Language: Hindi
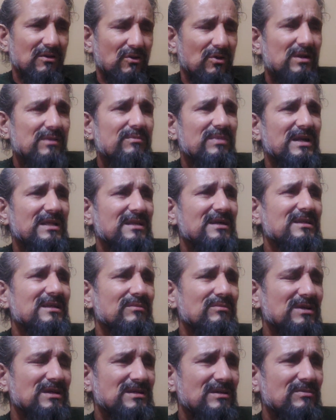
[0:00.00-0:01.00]
और मरते
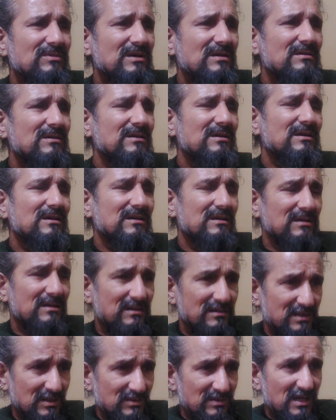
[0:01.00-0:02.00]
तब तक जब
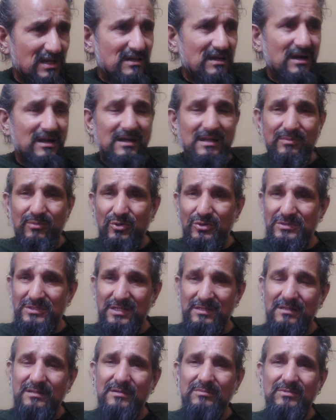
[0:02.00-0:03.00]
तक संसार घाट लिए पहुँच
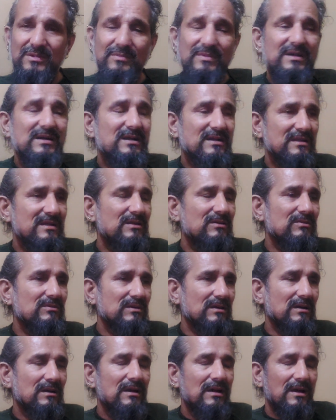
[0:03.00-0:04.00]
जाता तब तक तो मैं करते
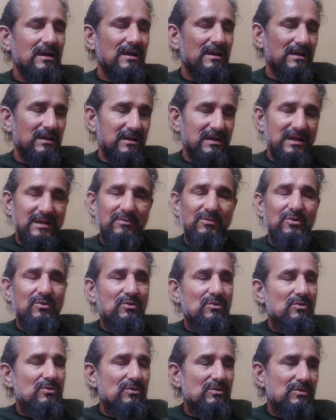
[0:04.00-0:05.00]
रहूँगा गरीब
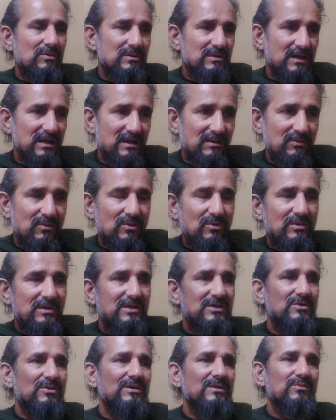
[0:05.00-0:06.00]
लोगों को गरीब लोगों की
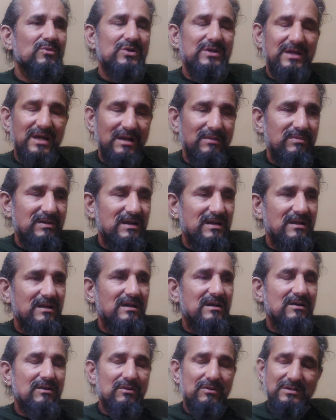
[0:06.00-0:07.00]
छोटी मोटी हेल्प करना
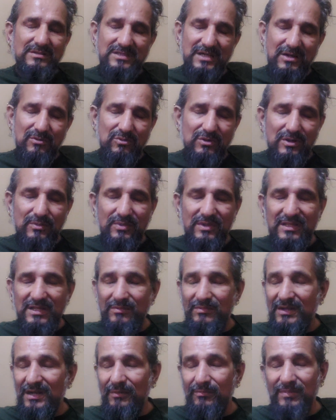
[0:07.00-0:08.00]
और जानवरों के प्रति
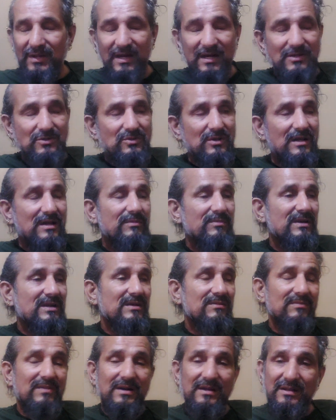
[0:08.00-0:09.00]
मेरा प्यार जो है
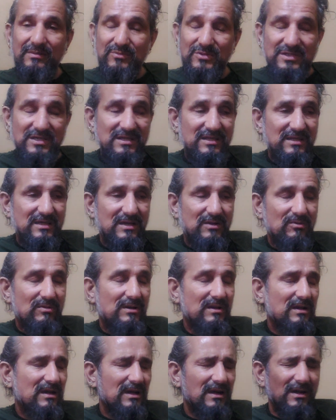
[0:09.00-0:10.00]
मेरी माँ ने मुझे दिया हुआ
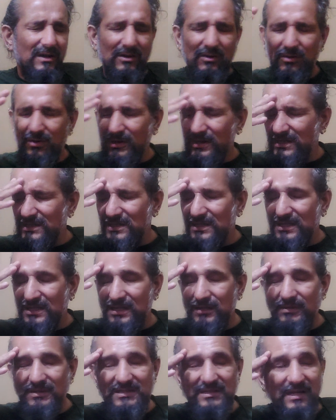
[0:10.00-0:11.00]
है और ये
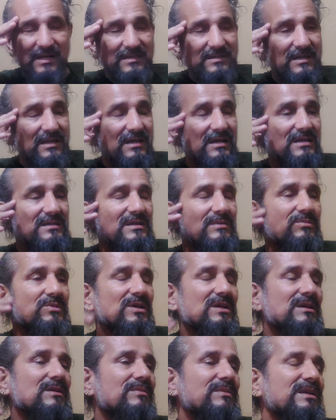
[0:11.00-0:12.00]
ज़िंदगी भर साथ चलेगा जब
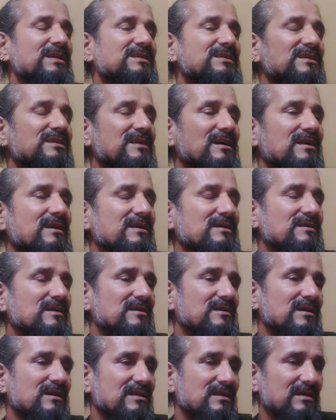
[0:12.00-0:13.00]
तक कि मेरी चीता नहीं जल
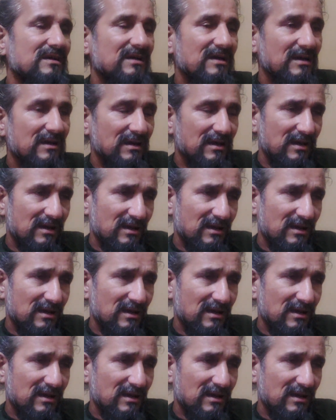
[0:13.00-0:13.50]
जाती है